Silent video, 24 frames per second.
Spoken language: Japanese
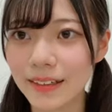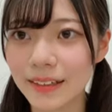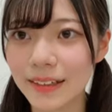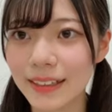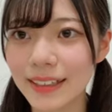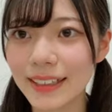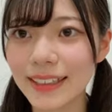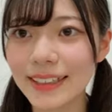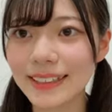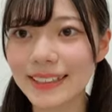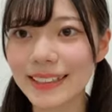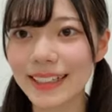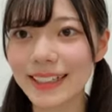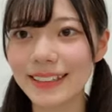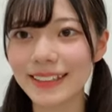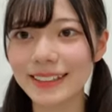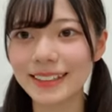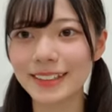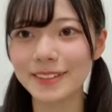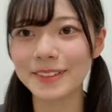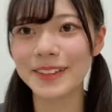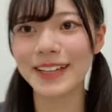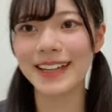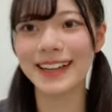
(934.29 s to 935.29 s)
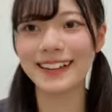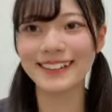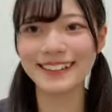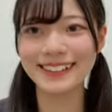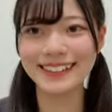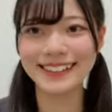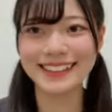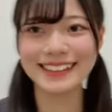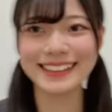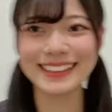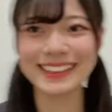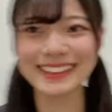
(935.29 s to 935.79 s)
話がいと喋から
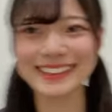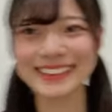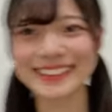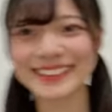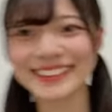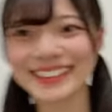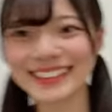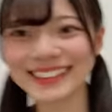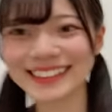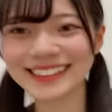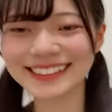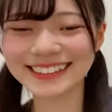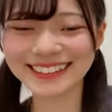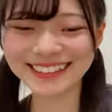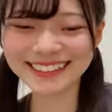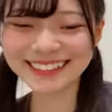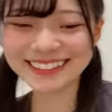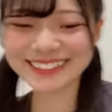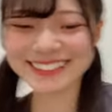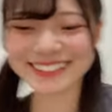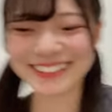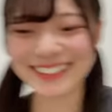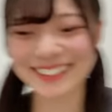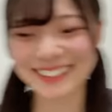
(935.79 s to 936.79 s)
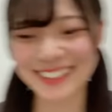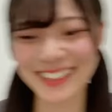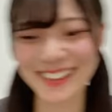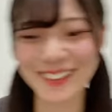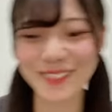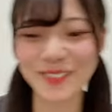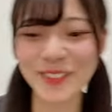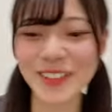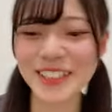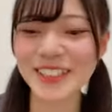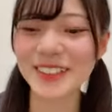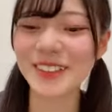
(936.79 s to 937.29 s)
人間で参加させてください
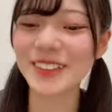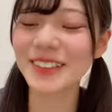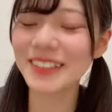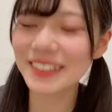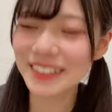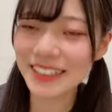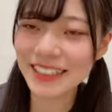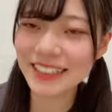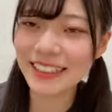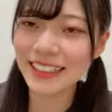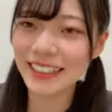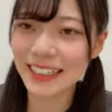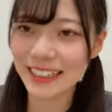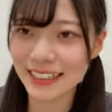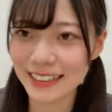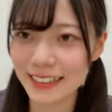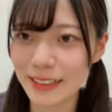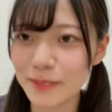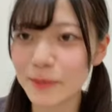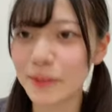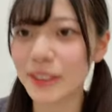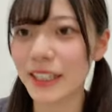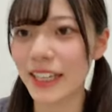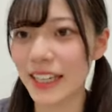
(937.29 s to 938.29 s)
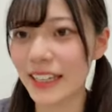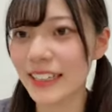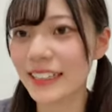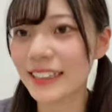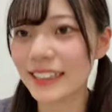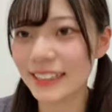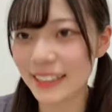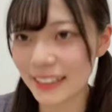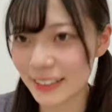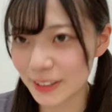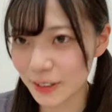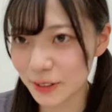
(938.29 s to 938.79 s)
まあそういう方がいてもねい
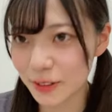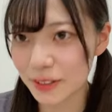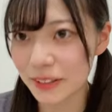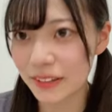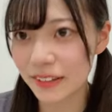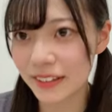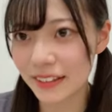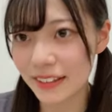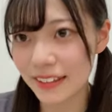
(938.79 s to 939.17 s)
いでしょう